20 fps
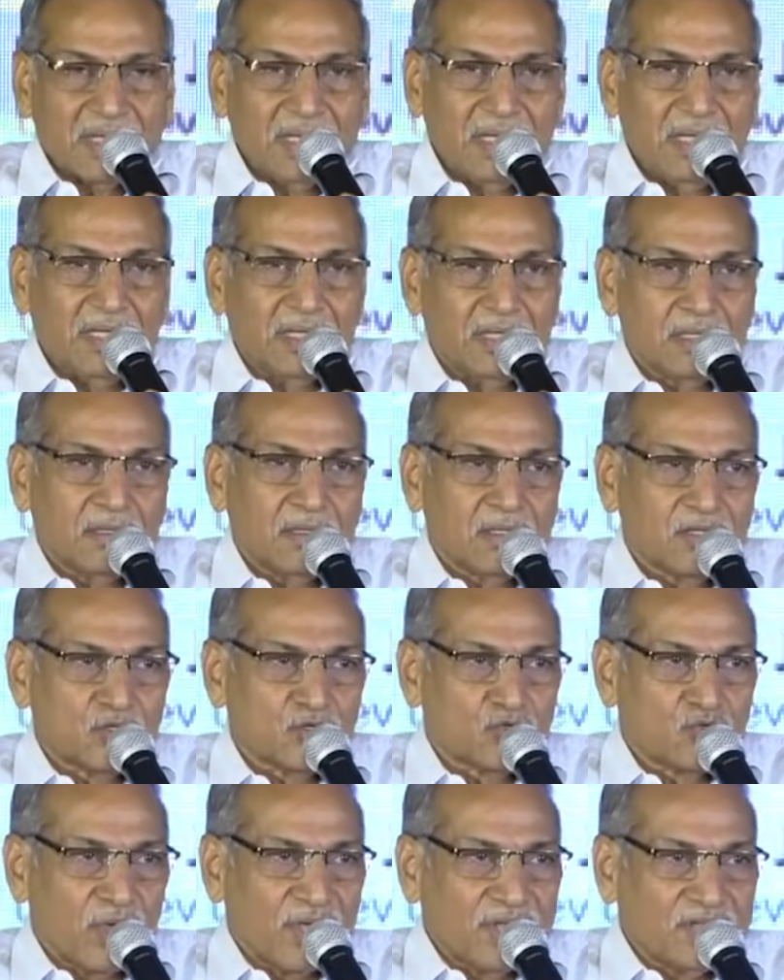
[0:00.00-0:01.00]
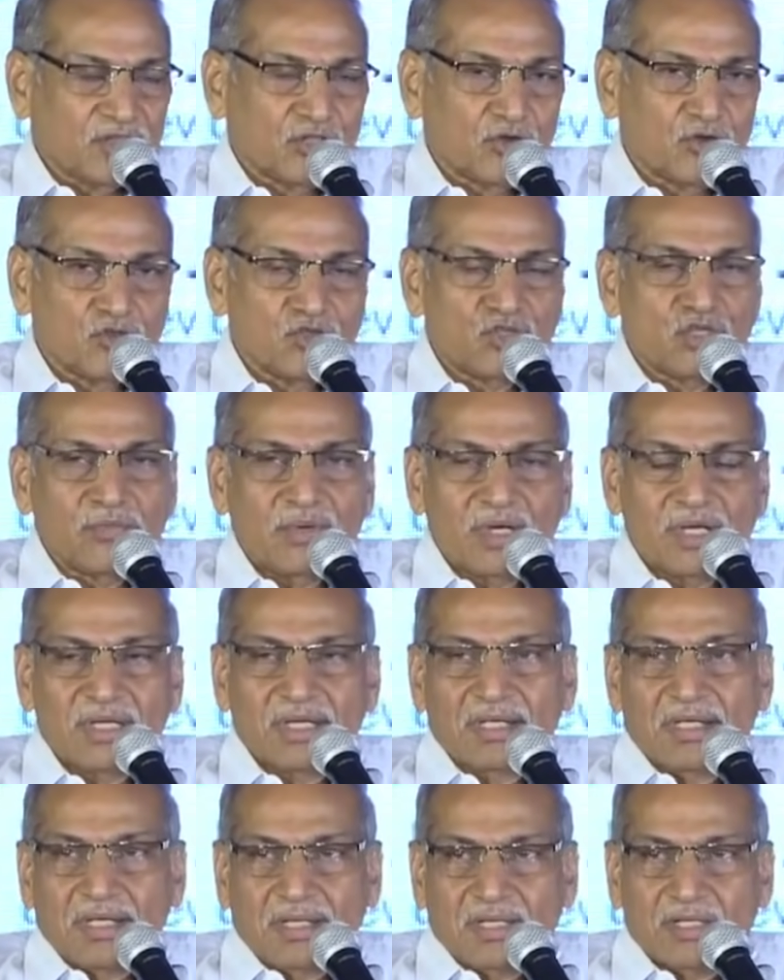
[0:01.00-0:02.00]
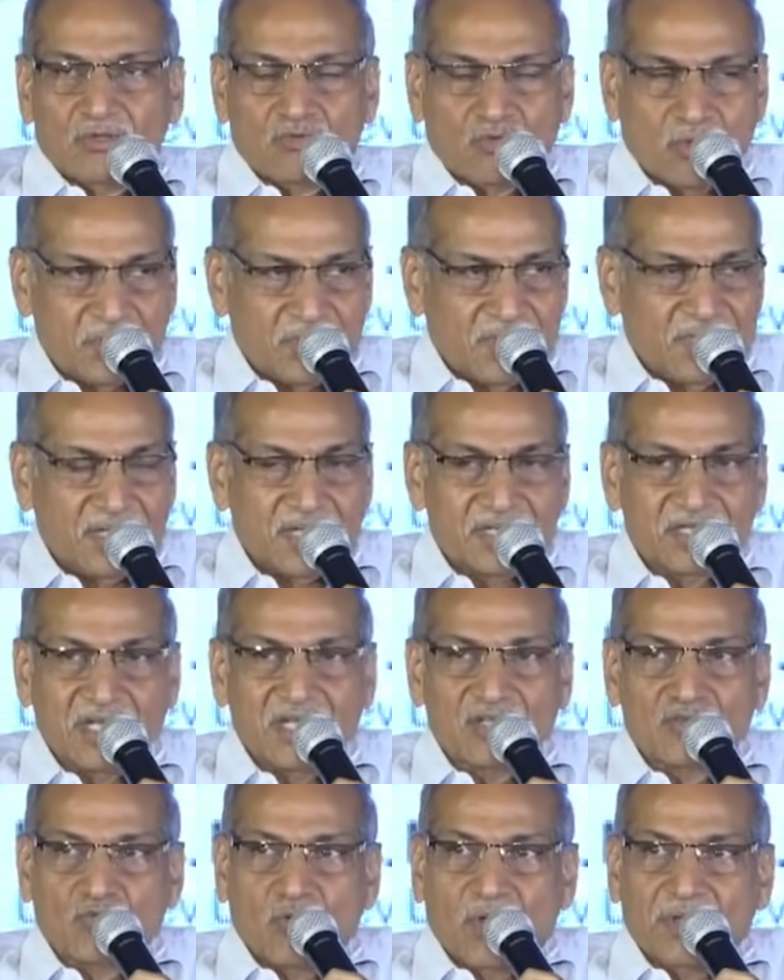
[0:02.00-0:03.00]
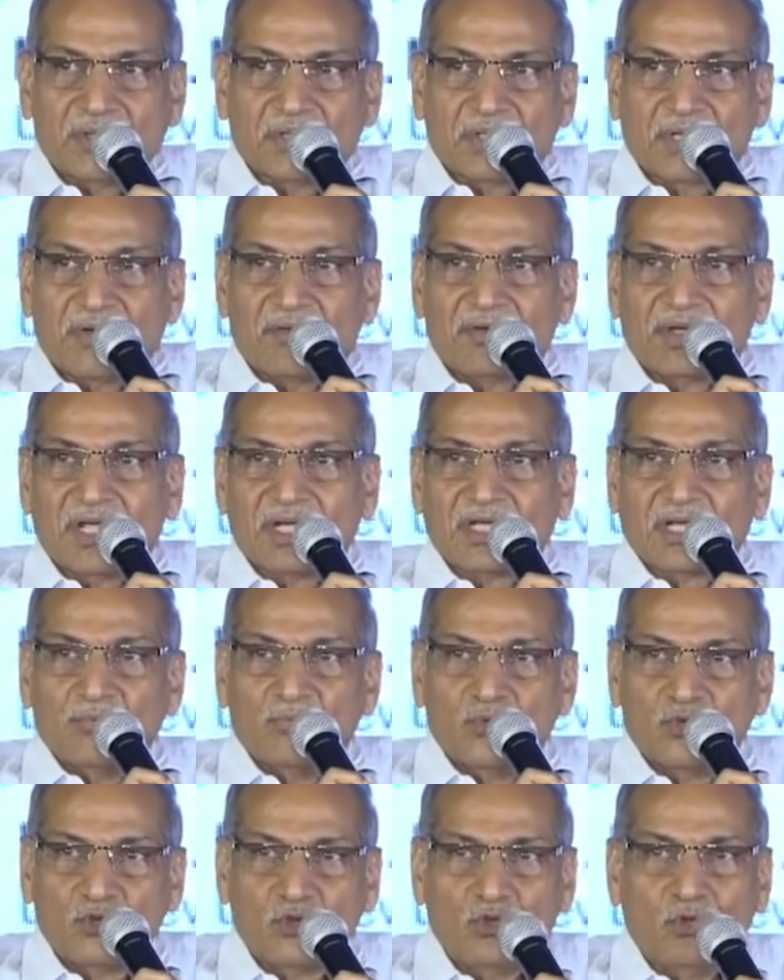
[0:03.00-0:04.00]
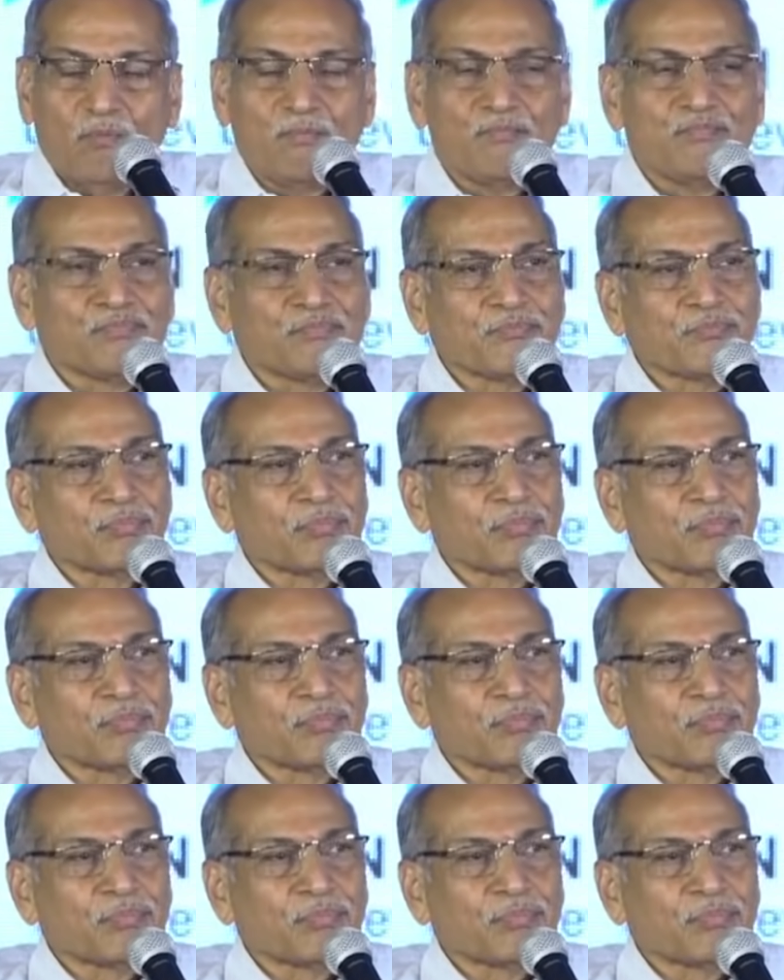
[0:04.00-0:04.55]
మనకి స్వాతంత్రోద్యమానికి స్వా ఈ దేశం స్వాతంత్రం అవడానికి ముందు